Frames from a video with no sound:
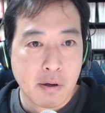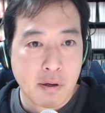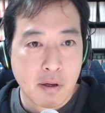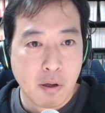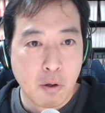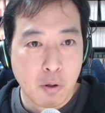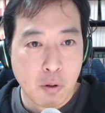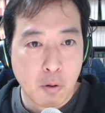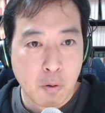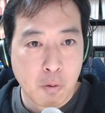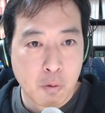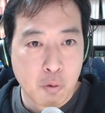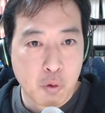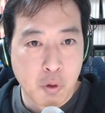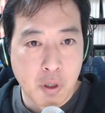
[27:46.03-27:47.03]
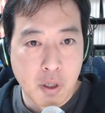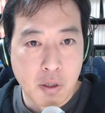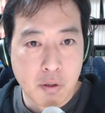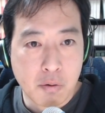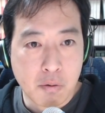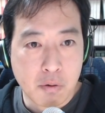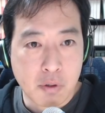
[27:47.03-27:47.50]
えっ、ー、と、それ以
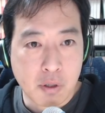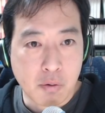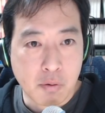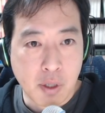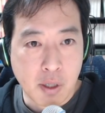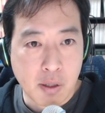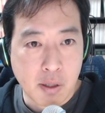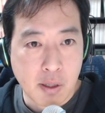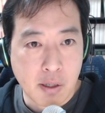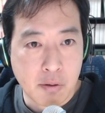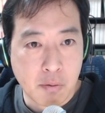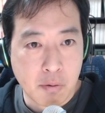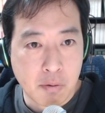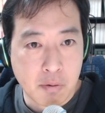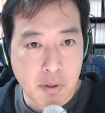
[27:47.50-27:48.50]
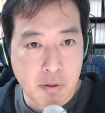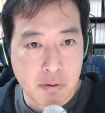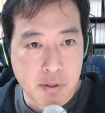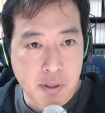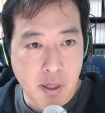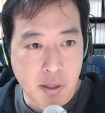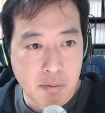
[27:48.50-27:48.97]
外のところだとね、あの、い
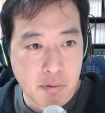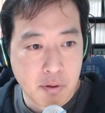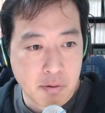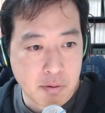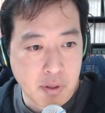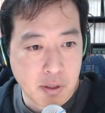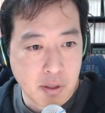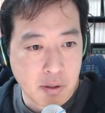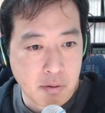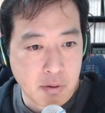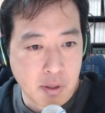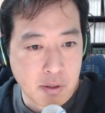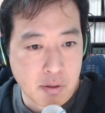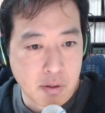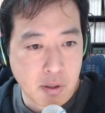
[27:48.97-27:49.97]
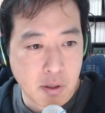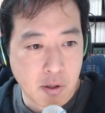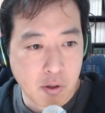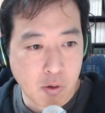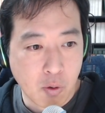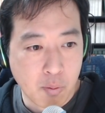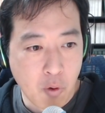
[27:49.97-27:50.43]
くつかニュース出てるんですけ
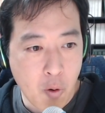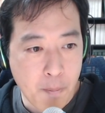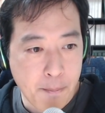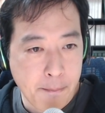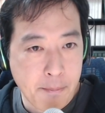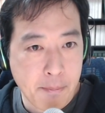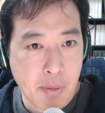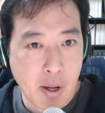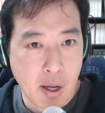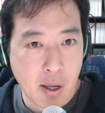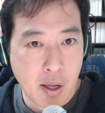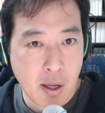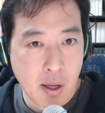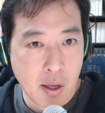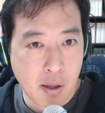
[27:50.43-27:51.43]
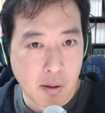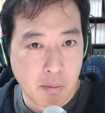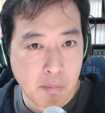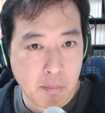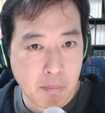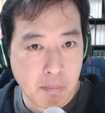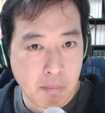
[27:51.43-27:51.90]
れども、えー、
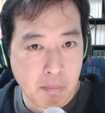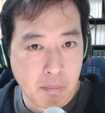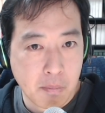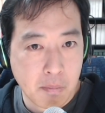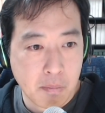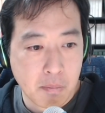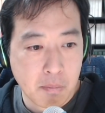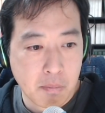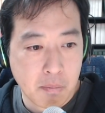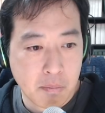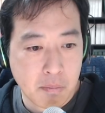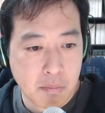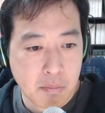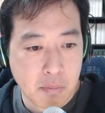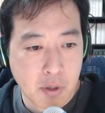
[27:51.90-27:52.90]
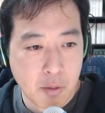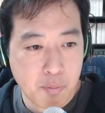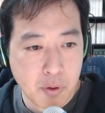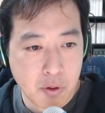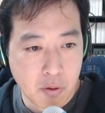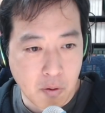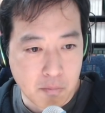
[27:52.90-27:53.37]

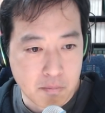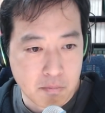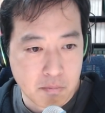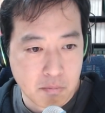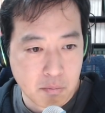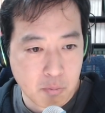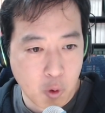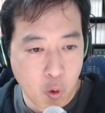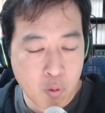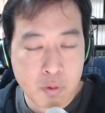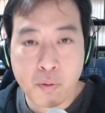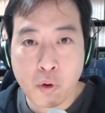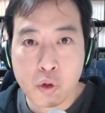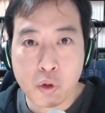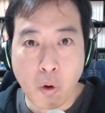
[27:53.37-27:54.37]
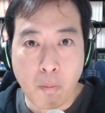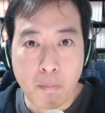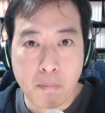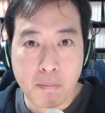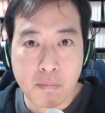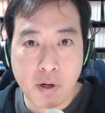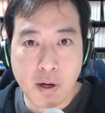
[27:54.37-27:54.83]
アップルのホームポッド
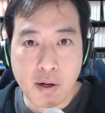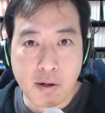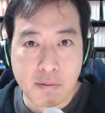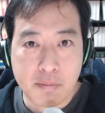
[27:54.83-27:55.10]
が